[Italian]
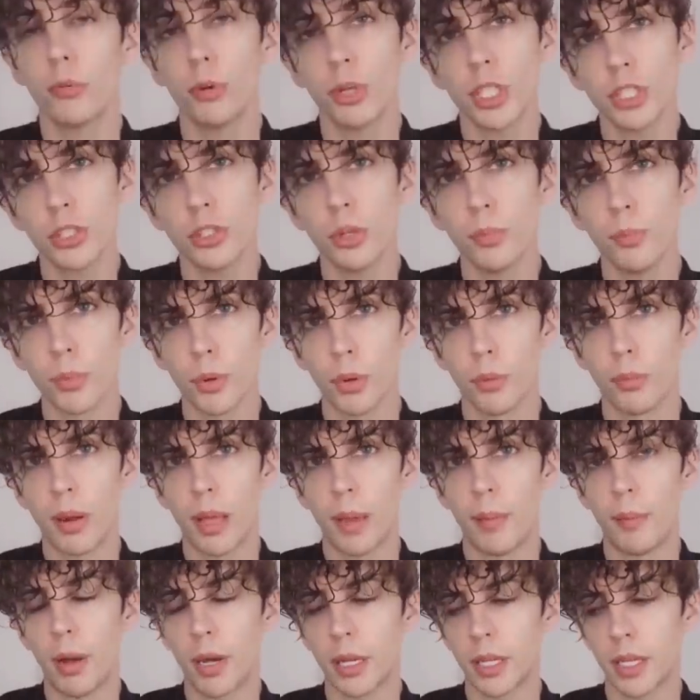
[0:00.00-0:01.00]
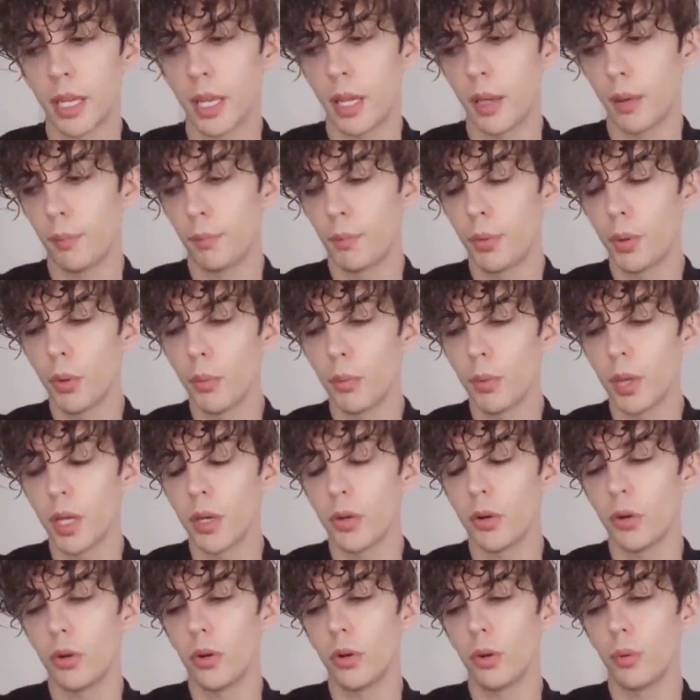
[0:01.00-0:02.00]
questo è un problema che più o
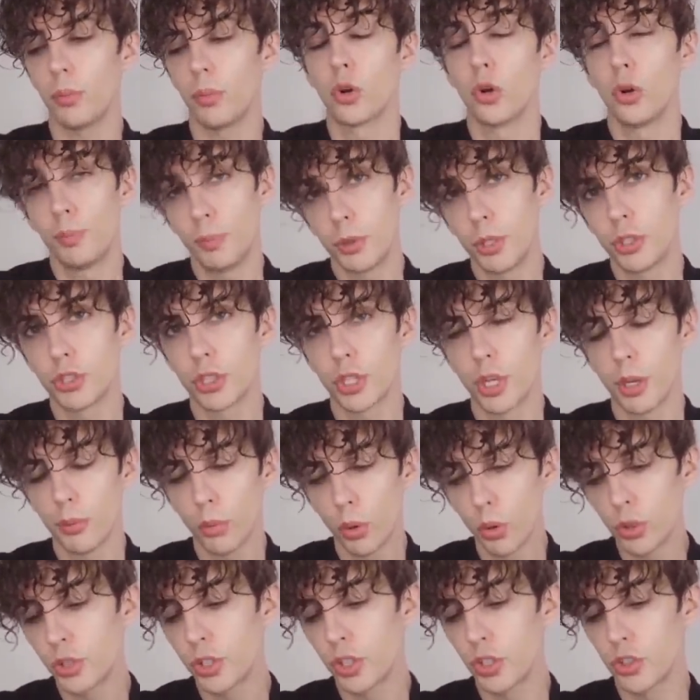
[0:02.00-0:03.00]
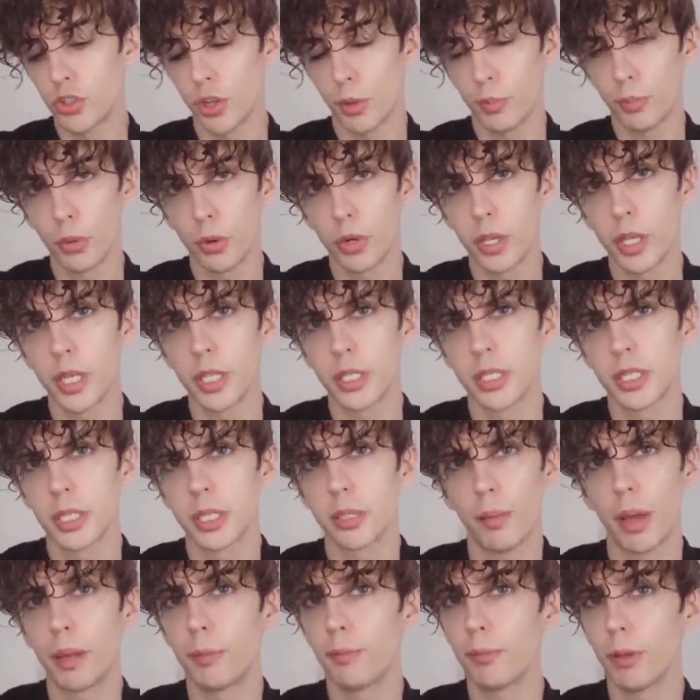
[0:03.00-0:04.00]
meno colpisce molti
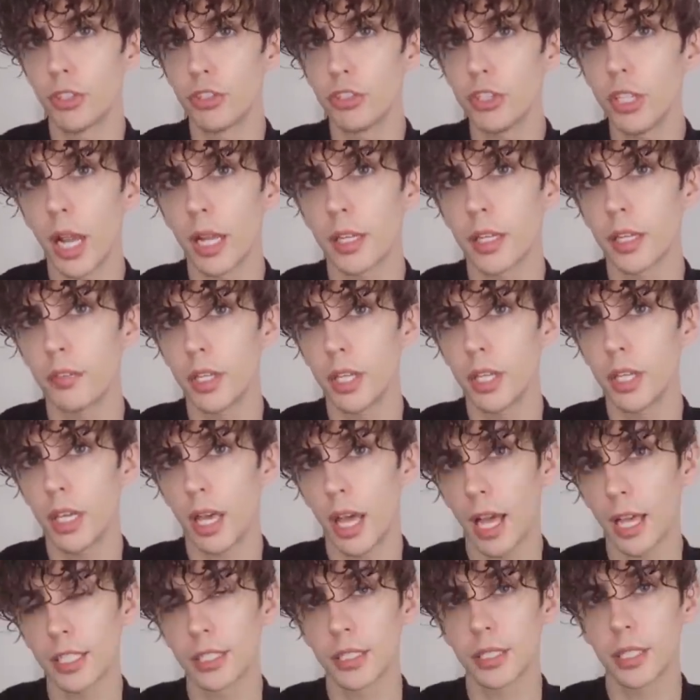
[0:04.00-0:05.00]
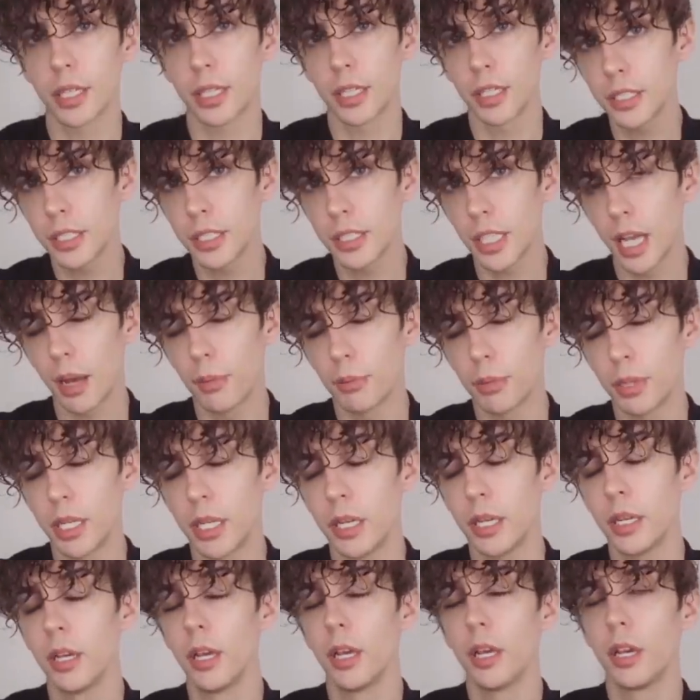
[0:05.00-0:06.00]
giapponesi ma immaginatevi essere
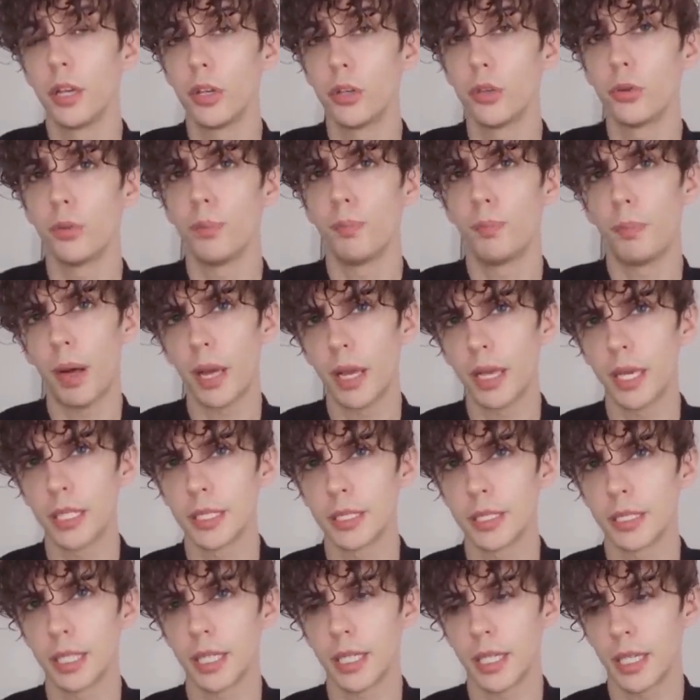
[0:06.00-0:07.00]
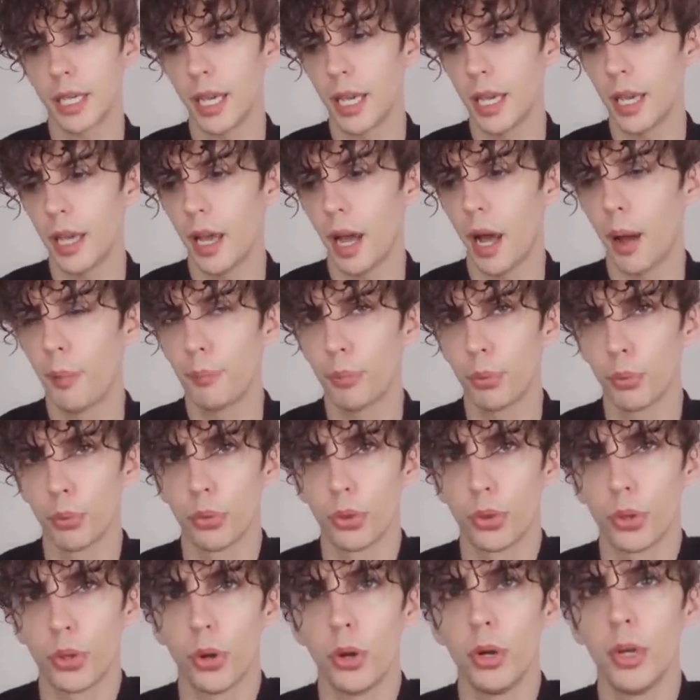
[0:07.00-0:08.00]
disabili in un paese che
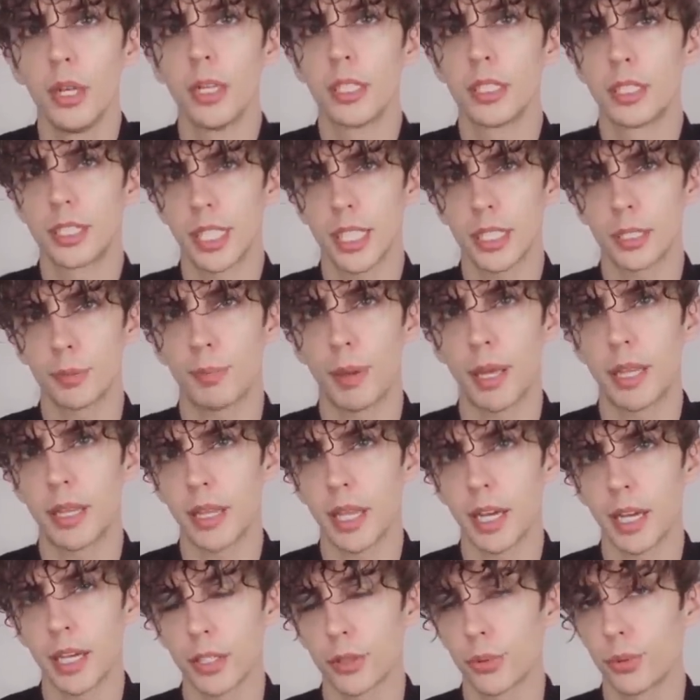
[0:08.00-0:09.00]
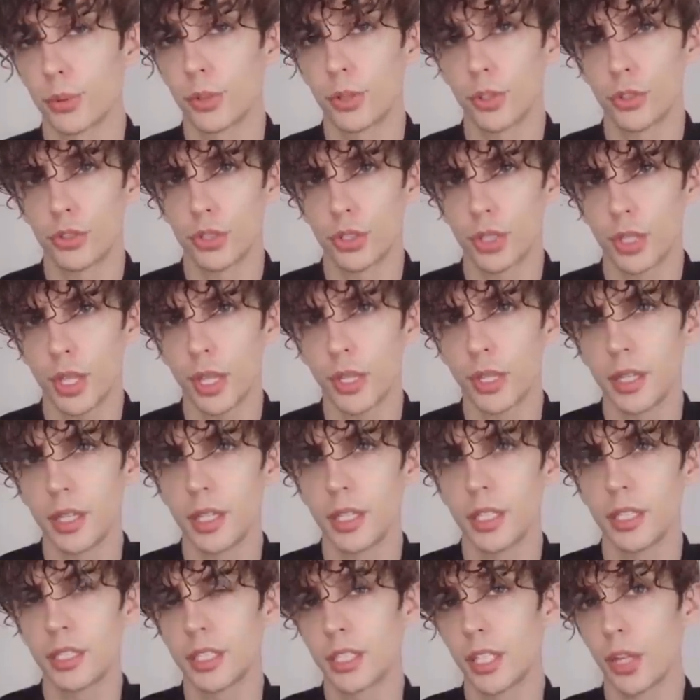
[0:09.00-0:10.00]
appunto si aspetta che tutti i
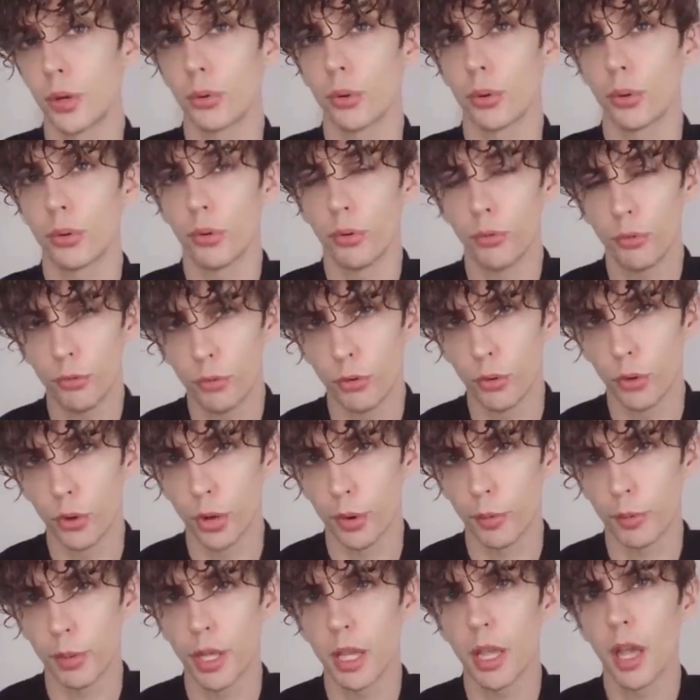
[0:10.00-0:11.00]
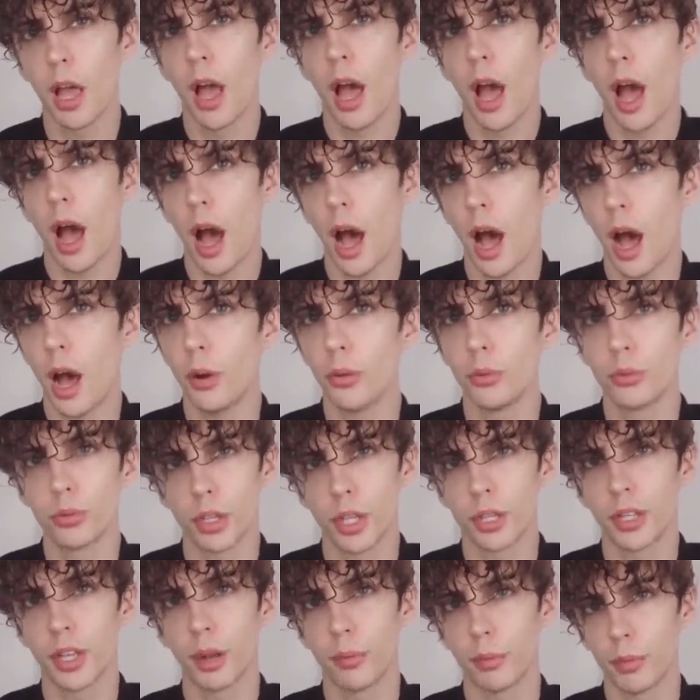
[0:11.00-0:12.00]
cittadini siano conformi a un
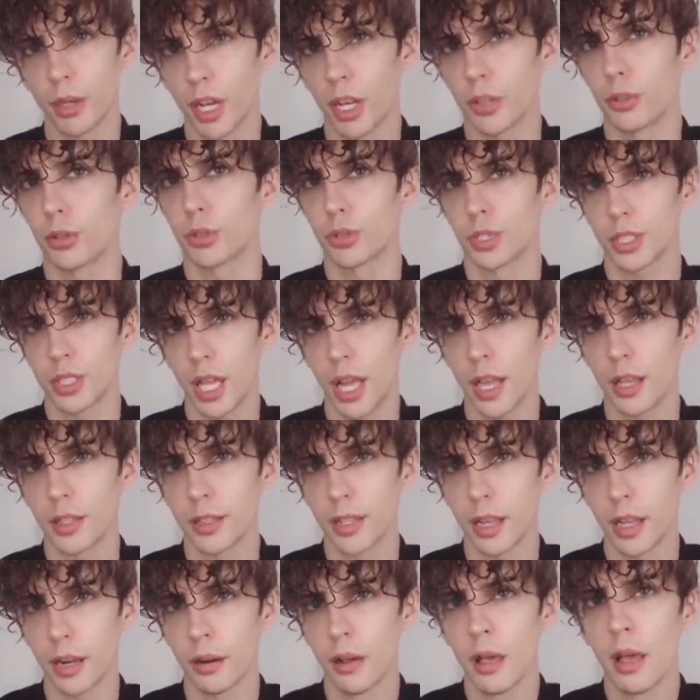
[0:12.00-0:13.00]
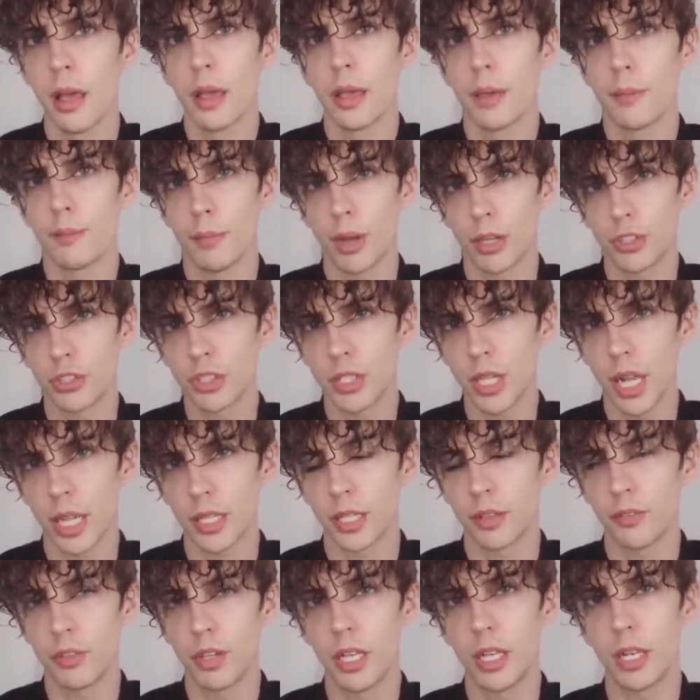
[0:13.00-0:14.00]
determinato standard
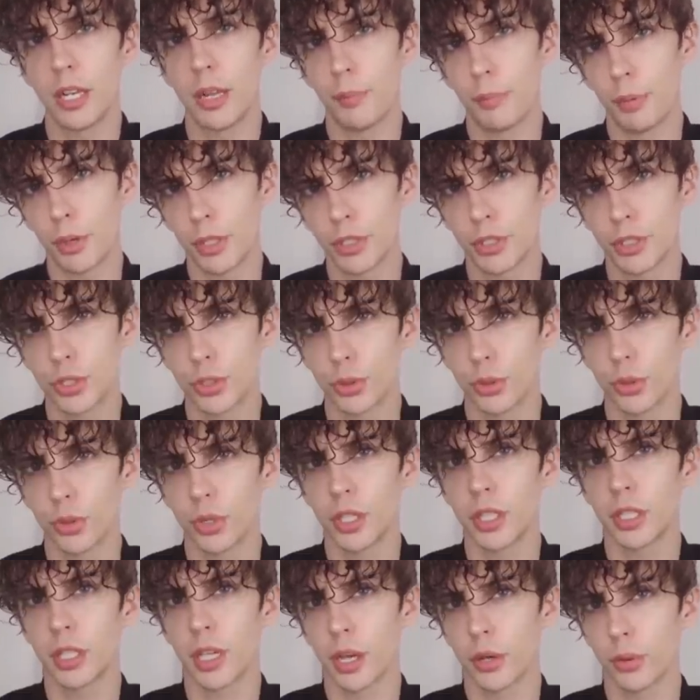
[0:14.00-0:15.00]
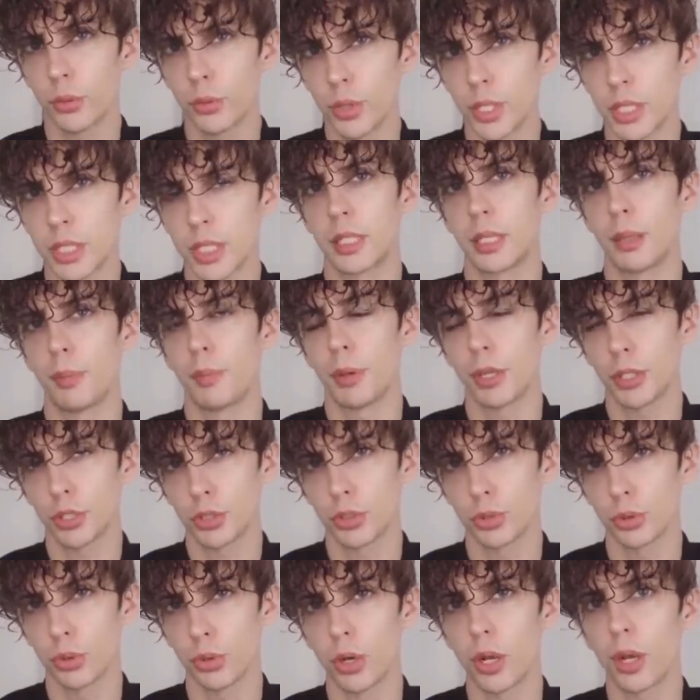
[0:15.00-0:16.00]
immaginatevi le pressioni che queste
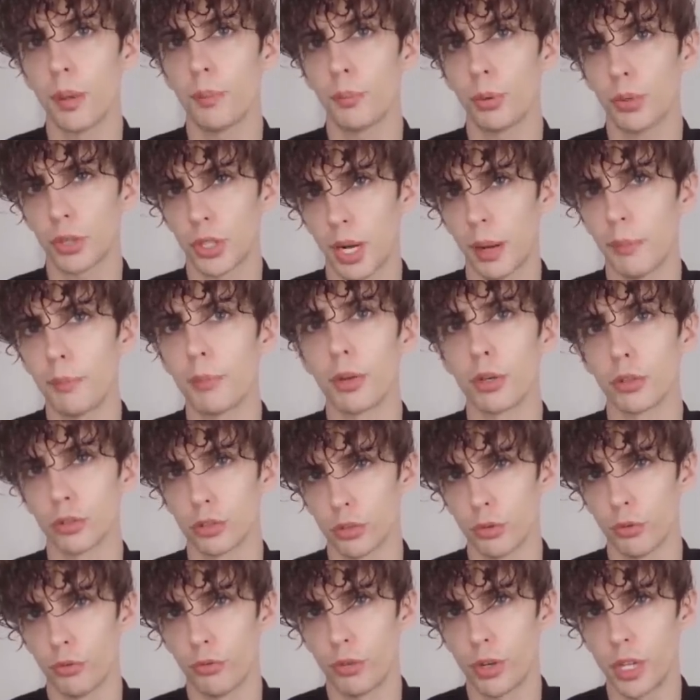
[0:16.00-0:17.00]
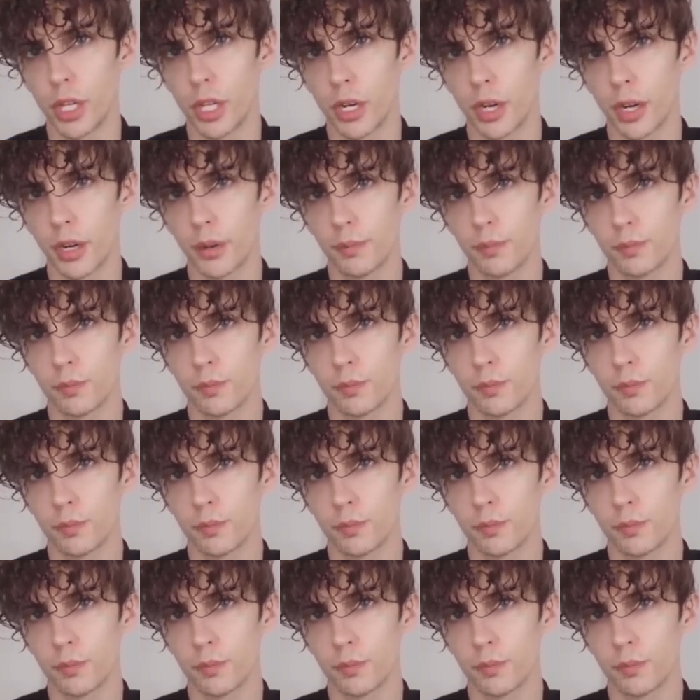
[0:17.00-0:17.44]
persone potrebbero soffrire